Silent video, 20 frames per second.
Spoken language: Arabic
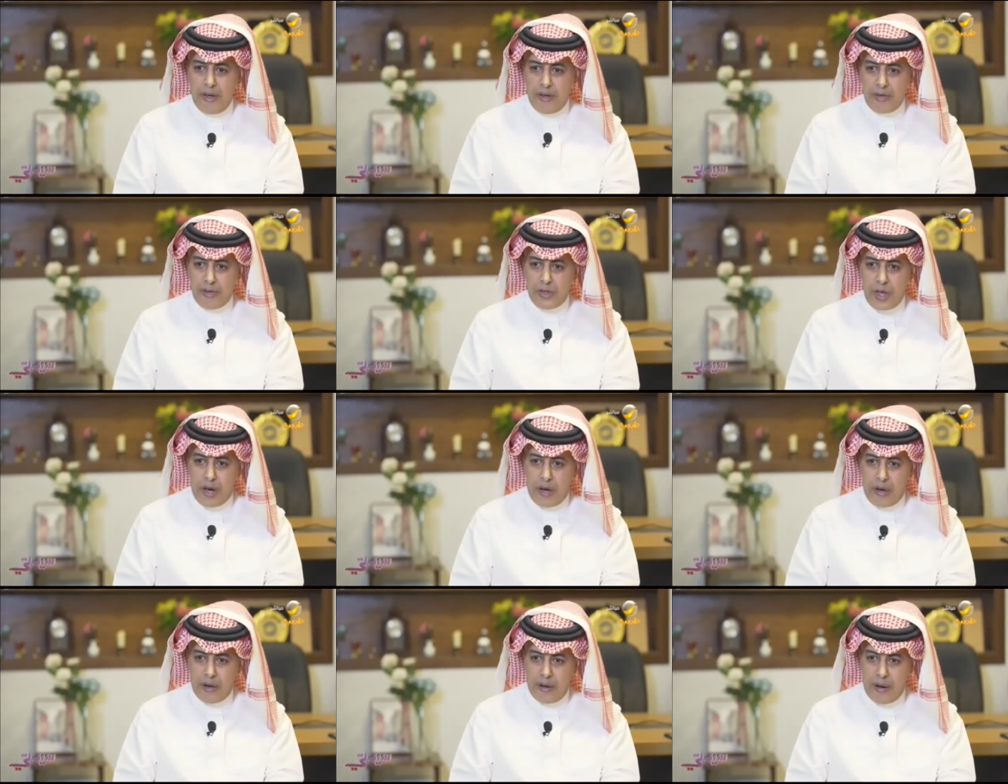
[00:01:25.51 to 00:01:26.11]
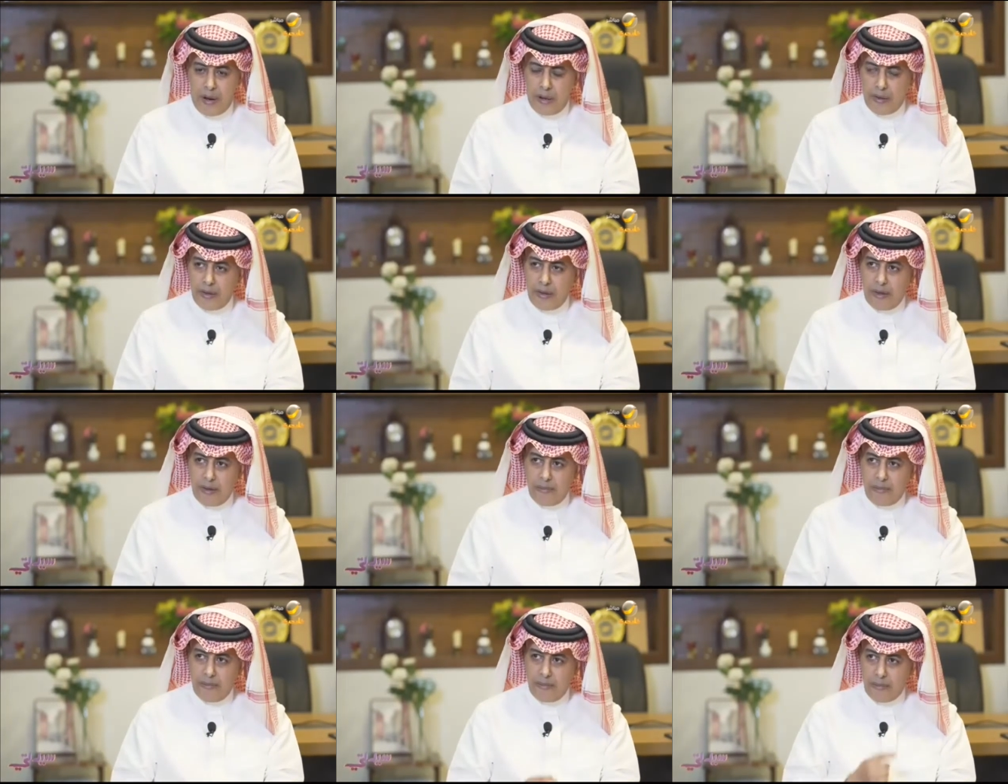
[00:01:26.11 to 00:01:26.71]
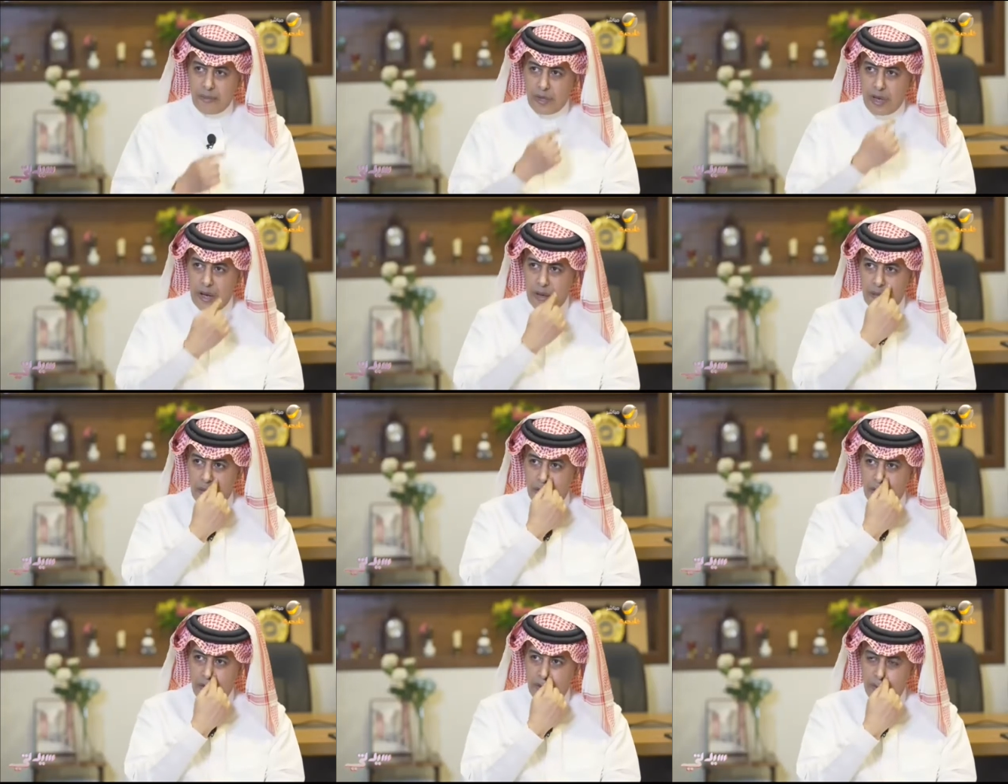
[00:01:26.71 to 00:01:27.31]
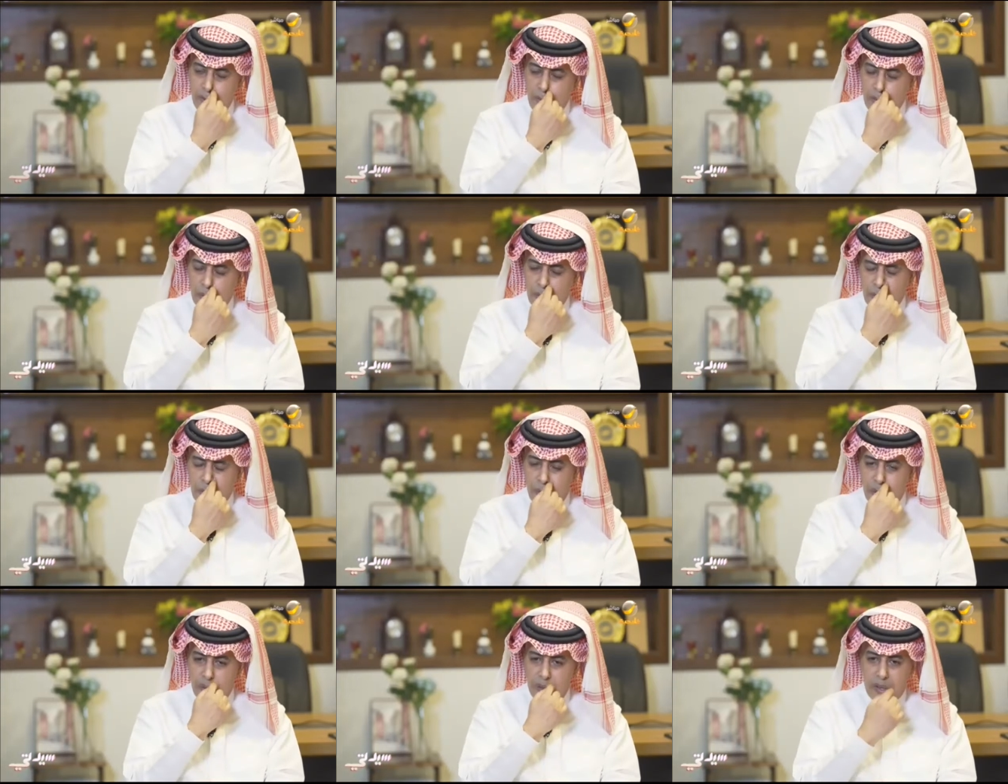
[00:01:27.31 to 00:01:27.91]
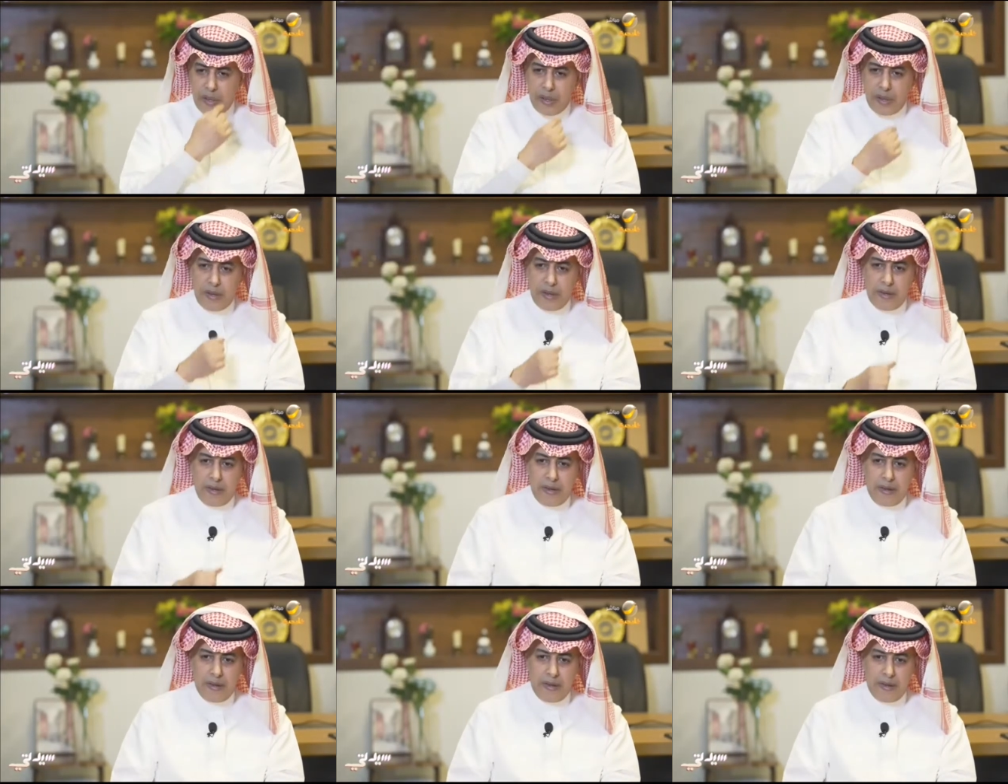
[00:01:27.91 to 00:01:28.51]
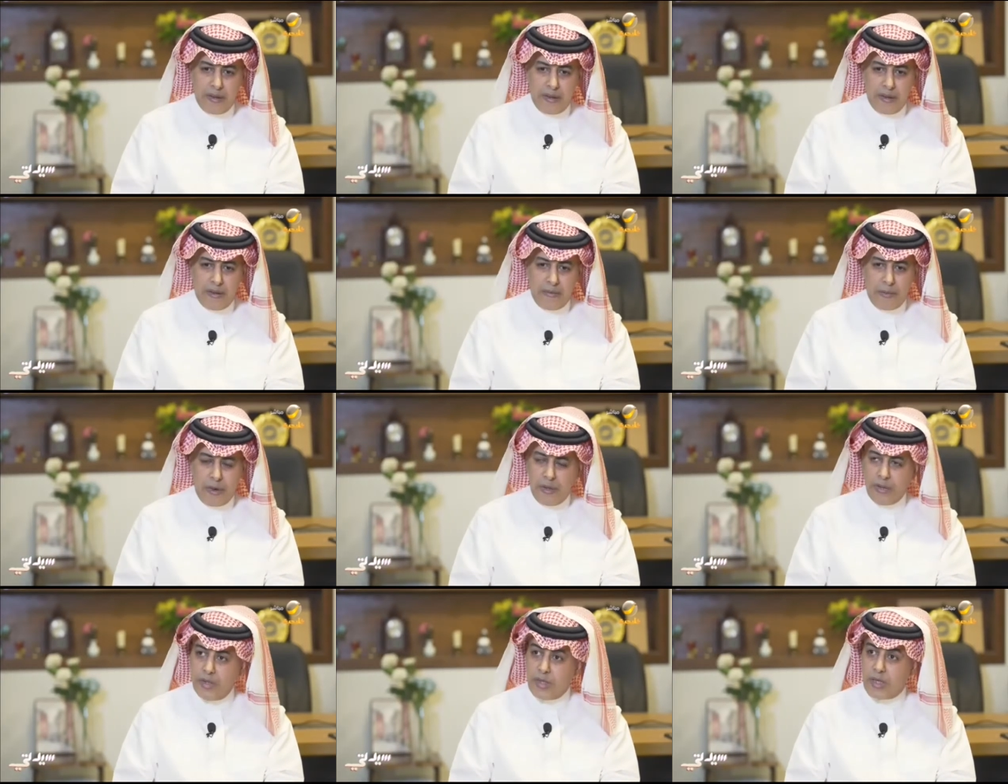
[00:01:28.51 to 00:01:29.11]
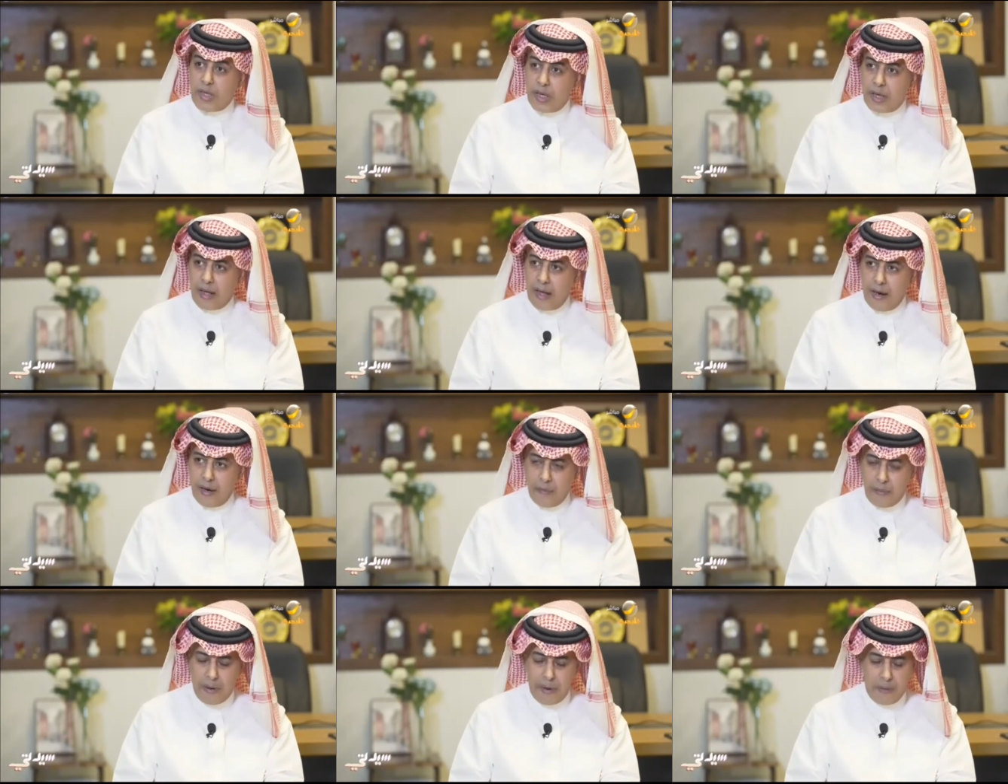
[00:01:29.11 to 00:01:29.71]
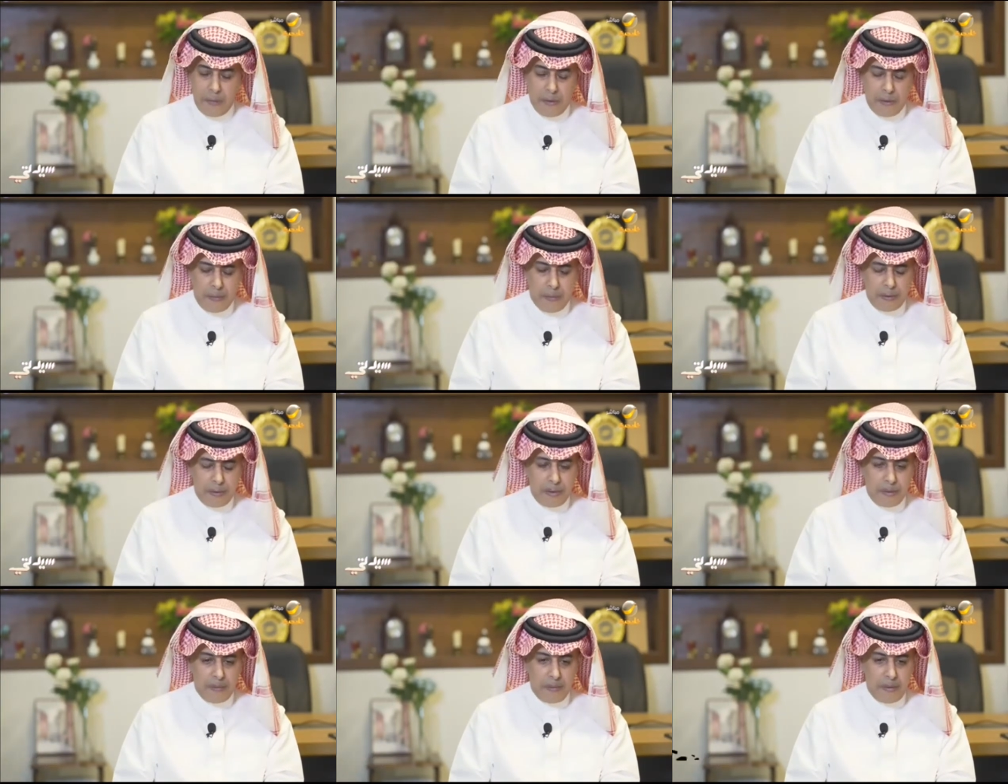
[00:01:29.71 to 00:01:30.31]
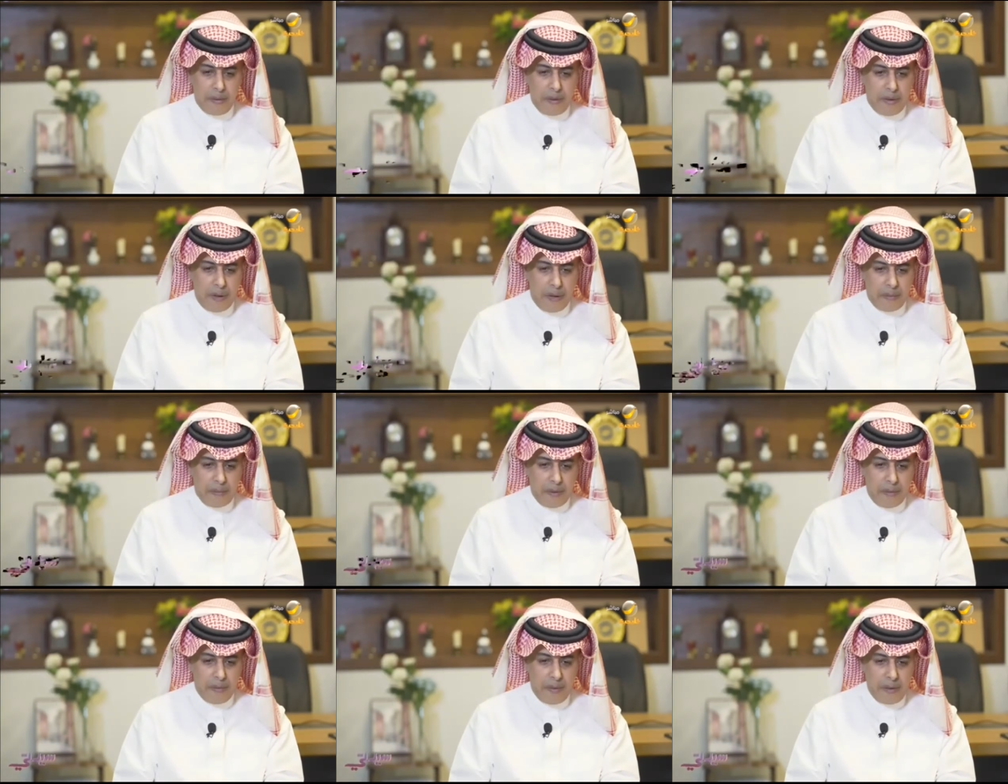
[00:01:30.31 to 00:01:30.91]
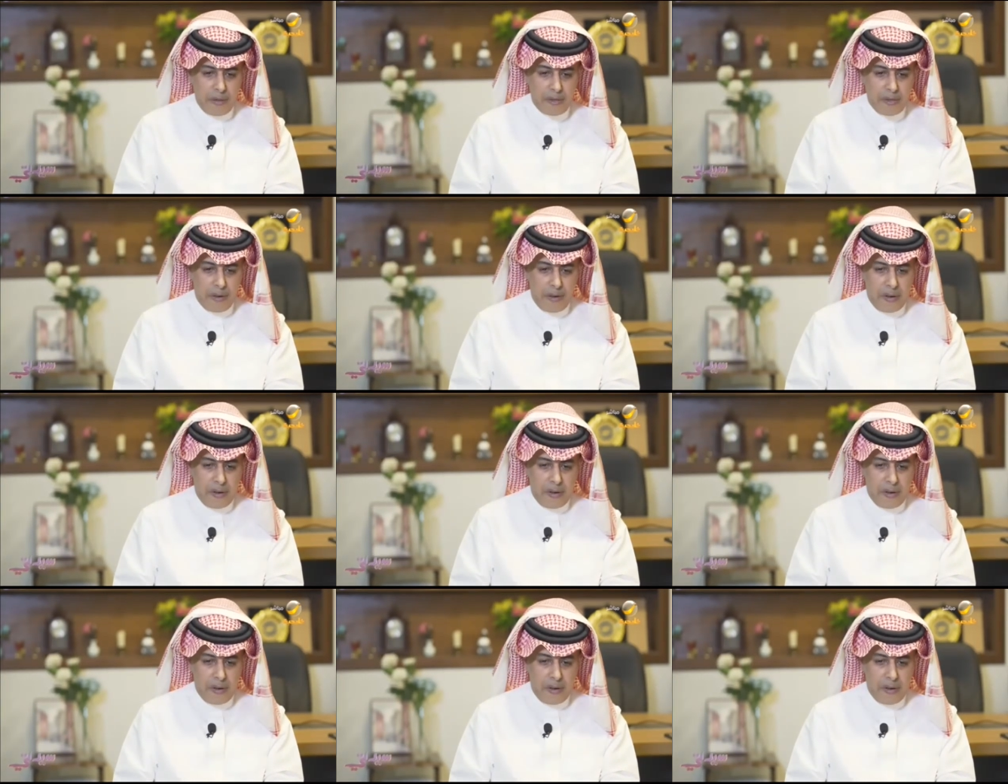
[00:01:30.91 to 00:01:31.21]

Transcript: الشاعر العظيم صاحب السمو آه، مهندس الكلمة الأمير بدر بن عبد المحسن